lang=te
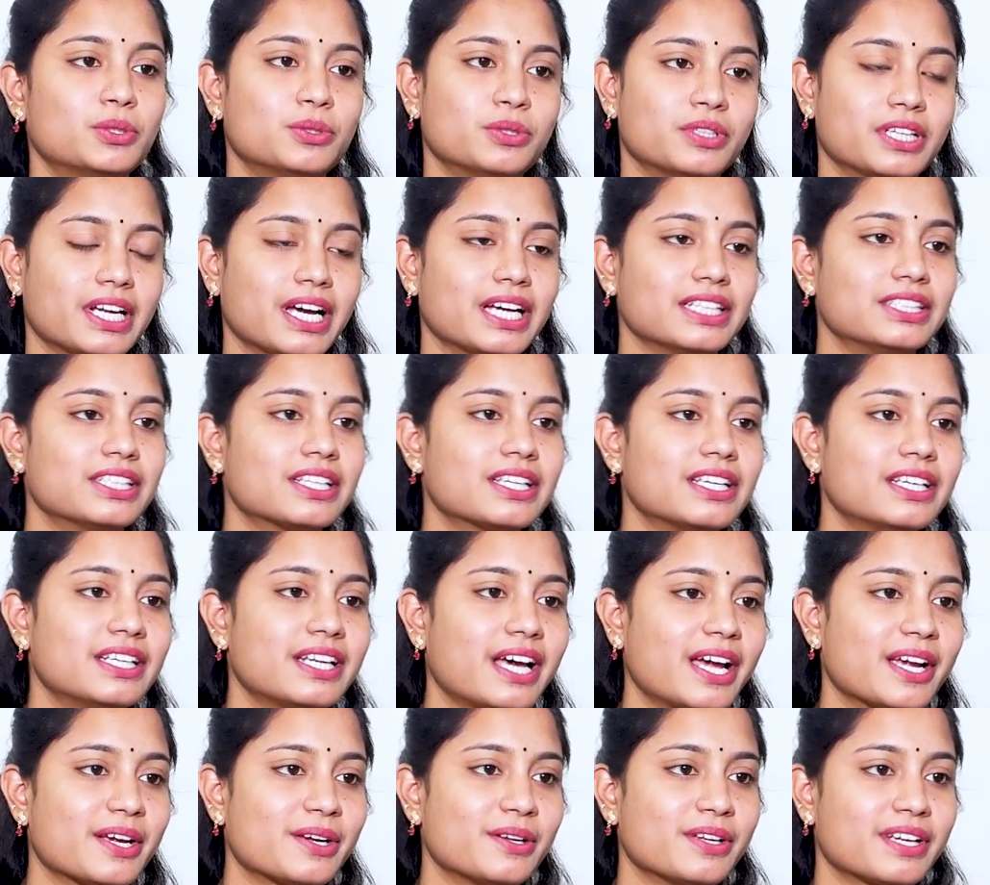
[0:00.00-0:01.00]
ఇప్పుడు రాజకీయ
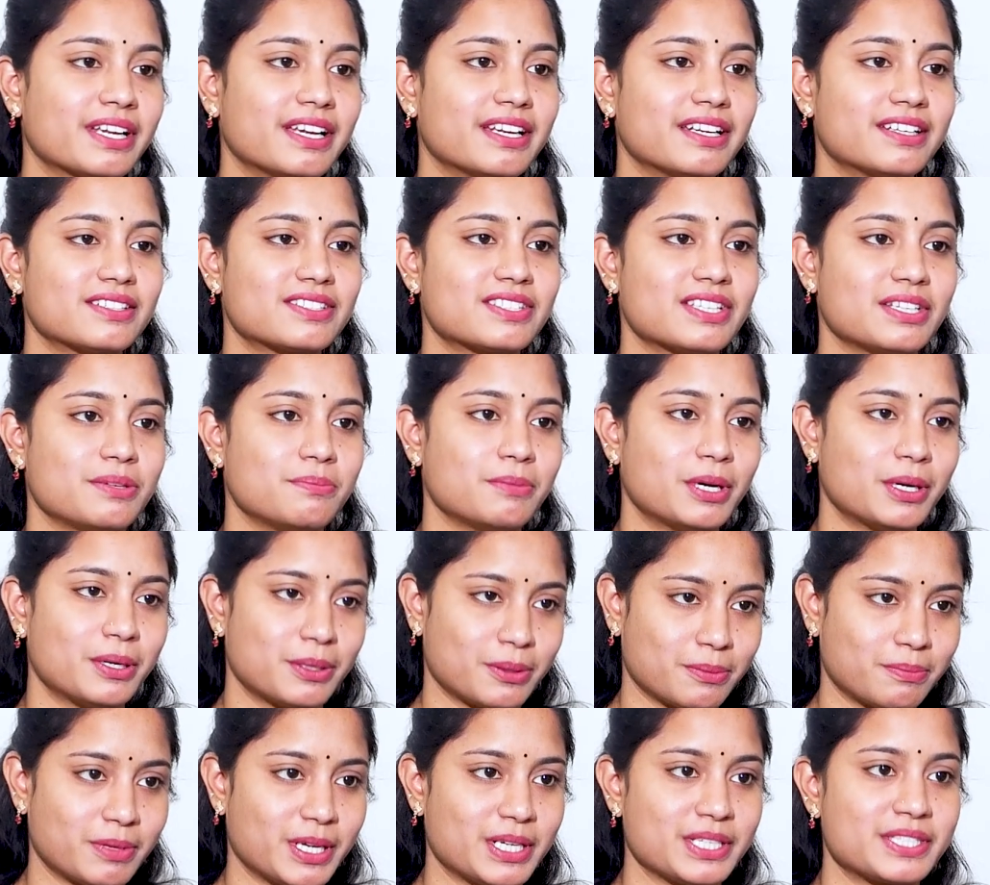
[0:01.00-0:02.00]
నాయకులకైనా సినిమా
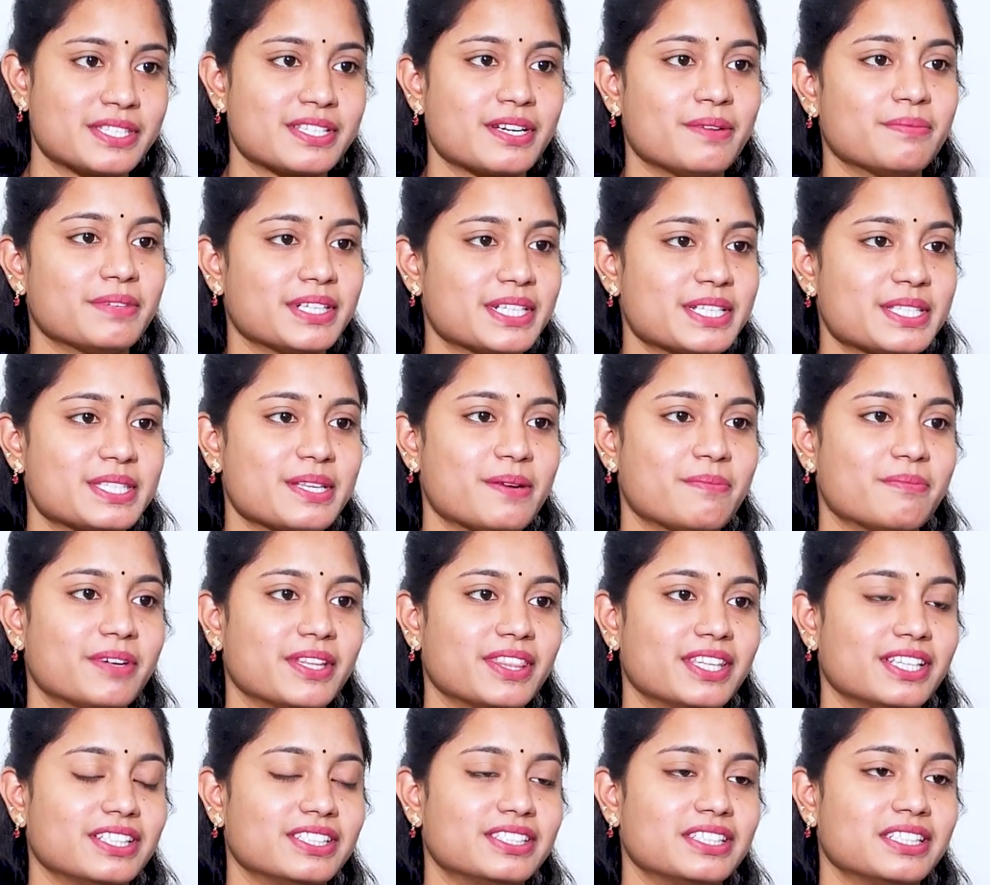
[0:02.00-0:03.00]
పరిశ్రమకి
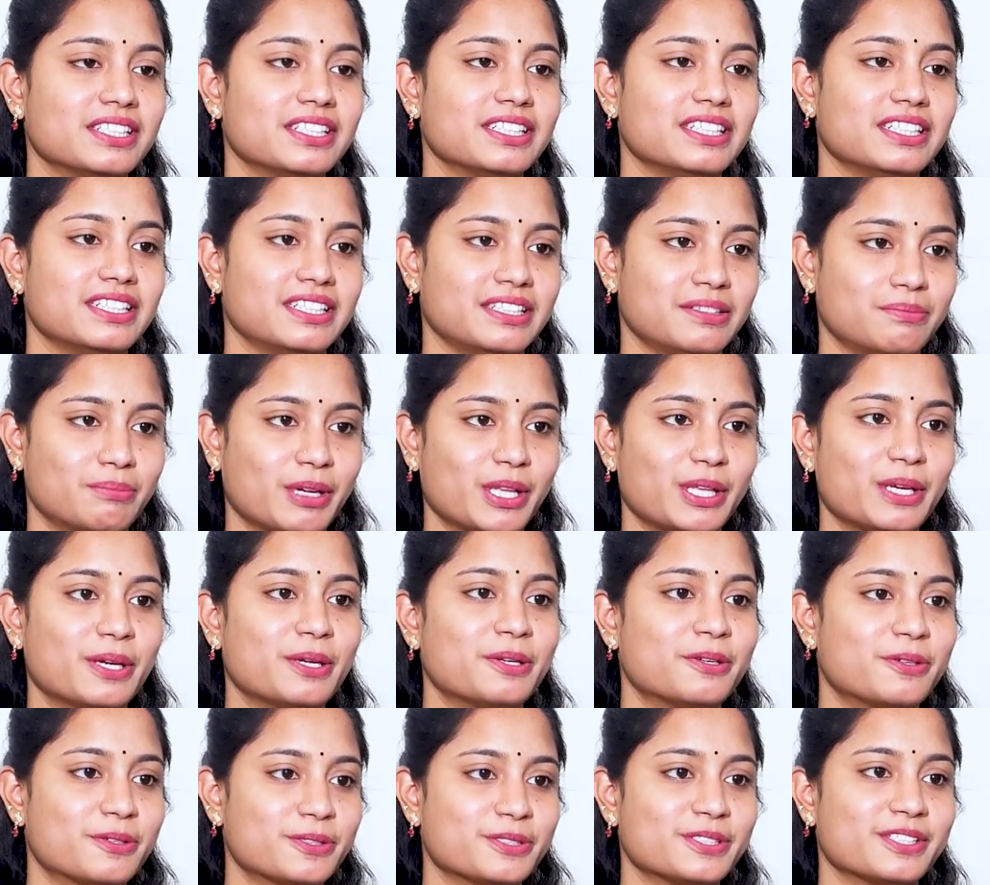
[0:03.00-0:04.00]
సంబంధించి ఈ
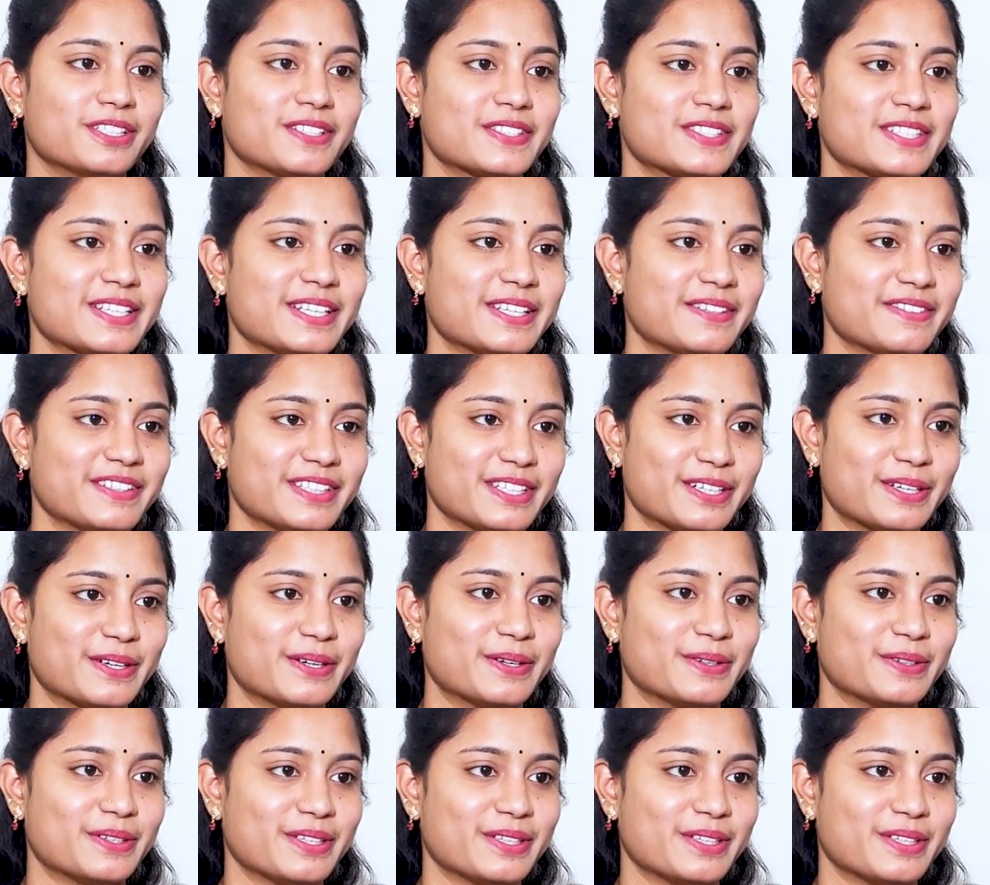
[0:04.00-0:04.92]
పదిహేను రోజులు అసలు ఈ విధంగా